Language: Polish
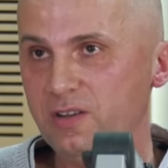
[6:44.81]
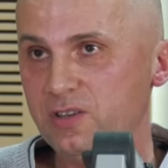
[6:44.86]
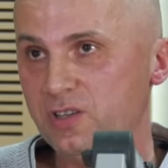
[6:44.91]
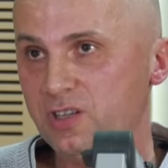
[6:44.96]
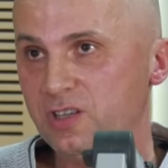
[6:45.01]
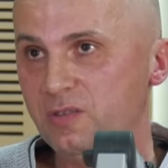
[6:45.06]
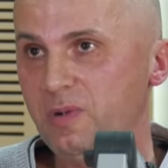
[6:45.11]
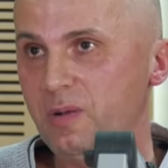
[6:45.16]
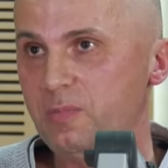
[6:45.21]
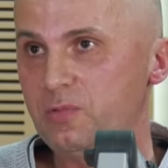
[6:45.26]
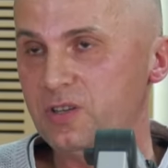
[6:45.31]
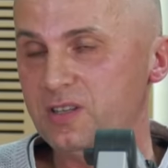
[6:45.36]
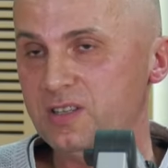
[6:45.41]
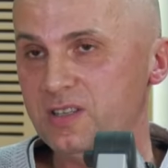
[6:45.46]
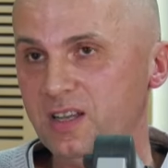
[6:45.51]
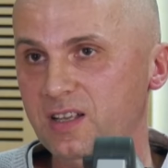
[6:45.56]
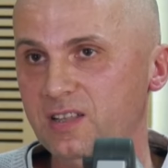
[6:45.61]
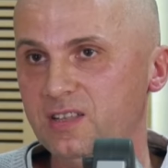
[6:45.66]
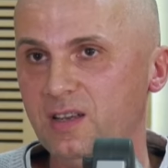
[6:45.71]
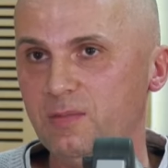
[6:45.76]
że chyba
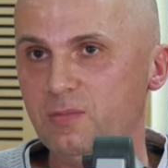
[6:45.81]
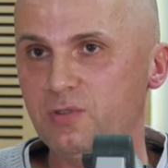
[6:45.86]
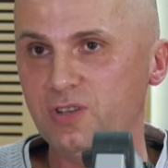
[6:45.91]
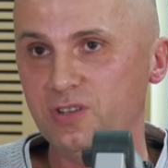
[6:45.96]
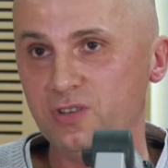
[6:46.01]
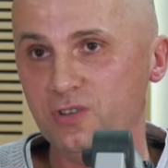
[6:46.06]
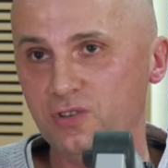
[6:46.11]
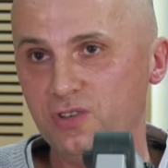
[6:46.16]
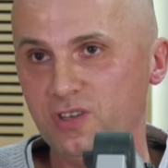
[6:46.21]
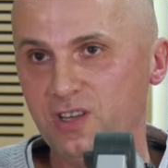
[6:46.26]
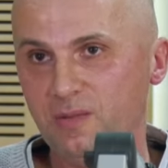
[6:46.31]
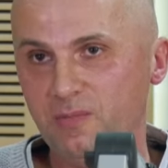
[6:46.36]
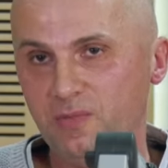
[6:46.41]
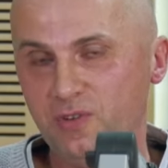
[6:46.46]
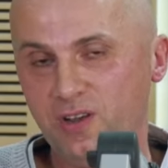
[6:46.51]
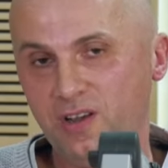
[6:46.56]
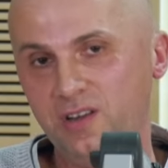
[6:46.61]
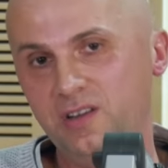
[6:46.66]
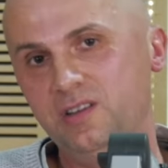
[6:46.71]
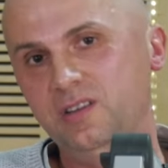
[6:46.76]
przesadzam, że coś tam, no
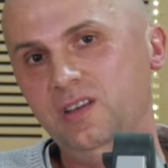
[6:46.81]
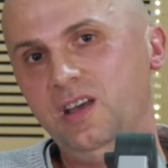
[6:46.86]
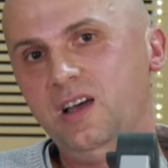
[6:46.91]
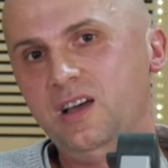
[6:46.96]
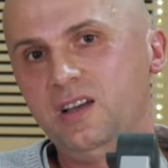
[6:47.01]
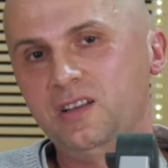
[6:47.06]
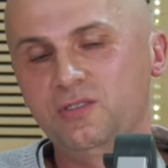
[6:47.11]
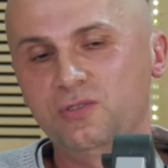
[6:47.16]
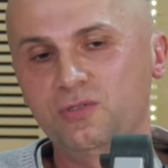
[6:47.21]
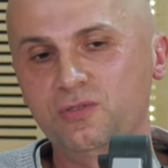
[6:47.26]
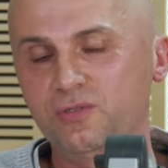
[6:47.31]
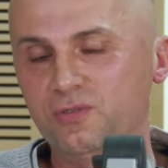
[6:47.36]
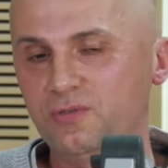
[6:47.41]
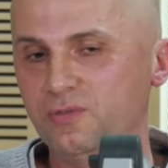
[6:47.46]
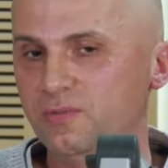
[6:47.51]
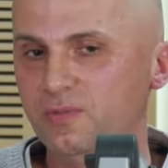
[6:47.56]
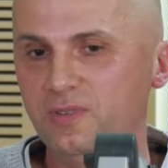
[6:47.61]
ale jak, no to